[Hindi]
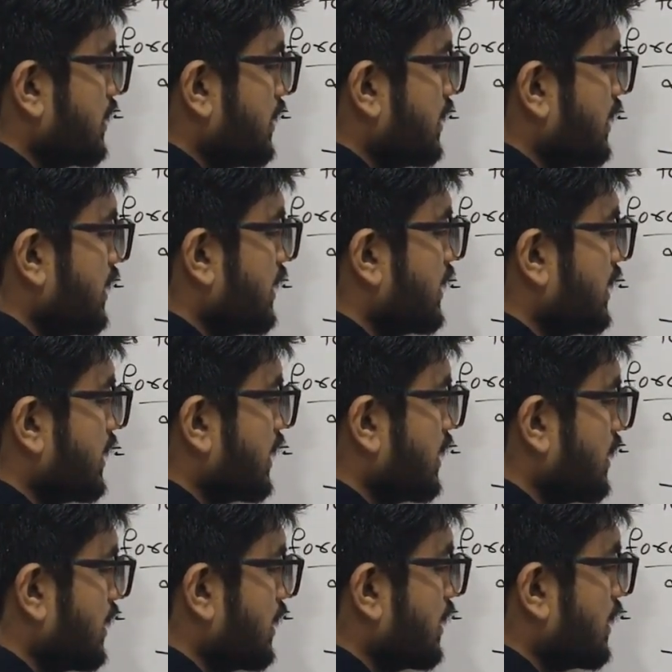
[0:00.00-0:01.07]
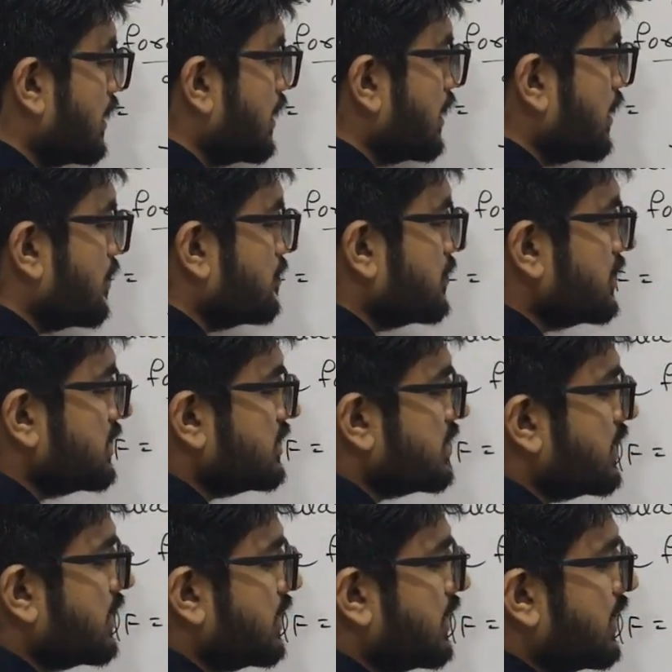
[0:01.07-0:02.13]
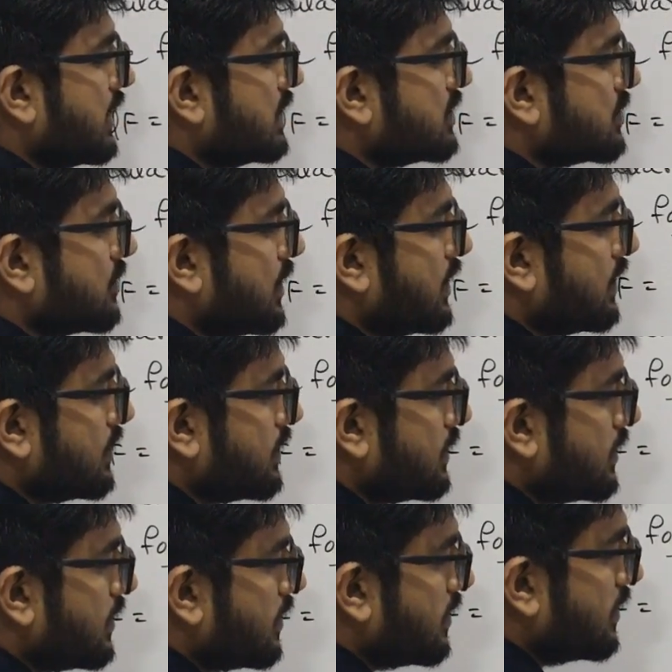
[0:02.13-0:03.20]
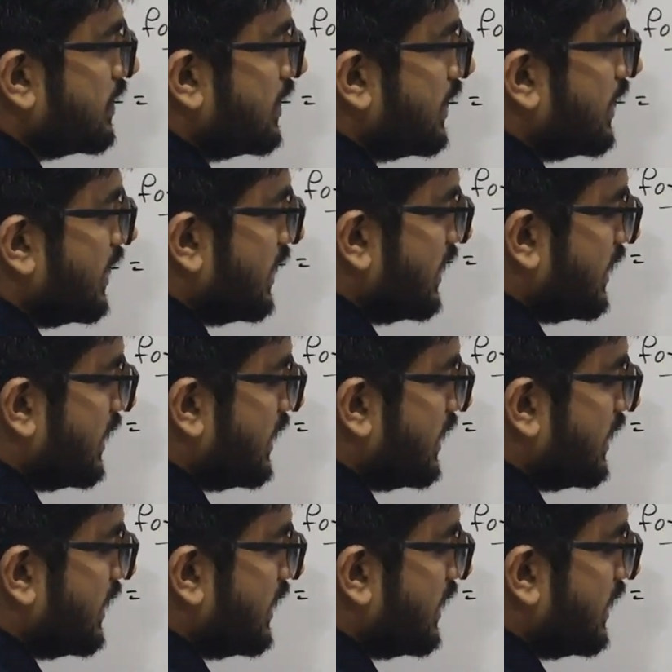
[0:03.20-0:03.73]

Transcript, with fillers: डी थीटा अब नीचे ए स्क्वायर और ये ए